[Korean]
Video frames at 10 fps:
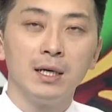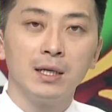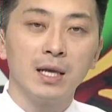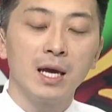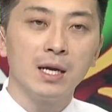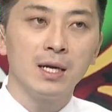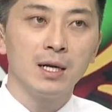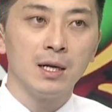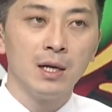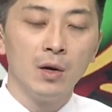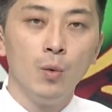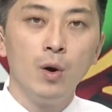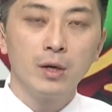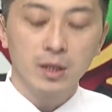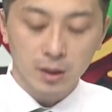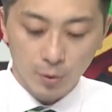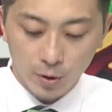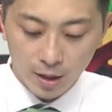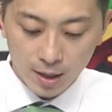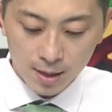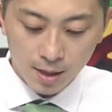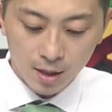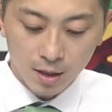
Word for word: 아, 내일 5월 25일